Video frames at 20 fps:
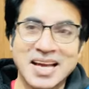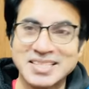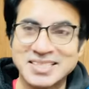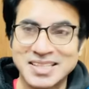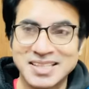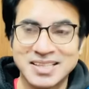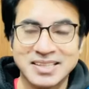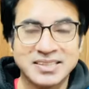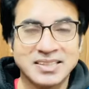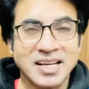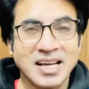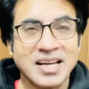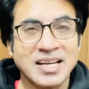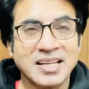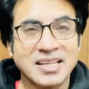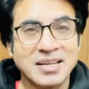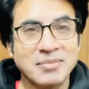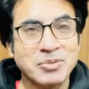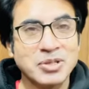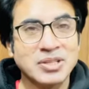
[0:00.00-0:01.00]
ऐसे लगता
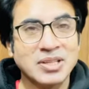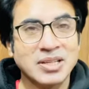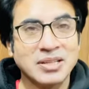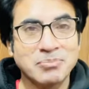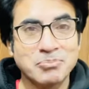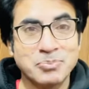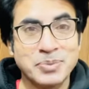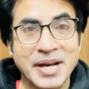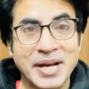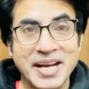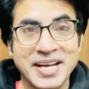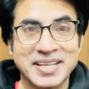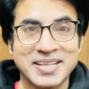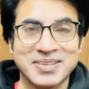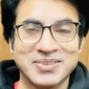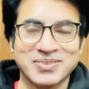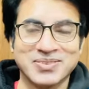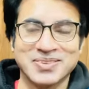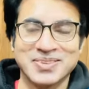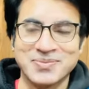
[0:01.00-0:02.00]
है कि अभी तक ब्रांड
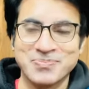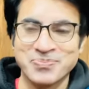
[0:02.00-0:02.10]
न्यू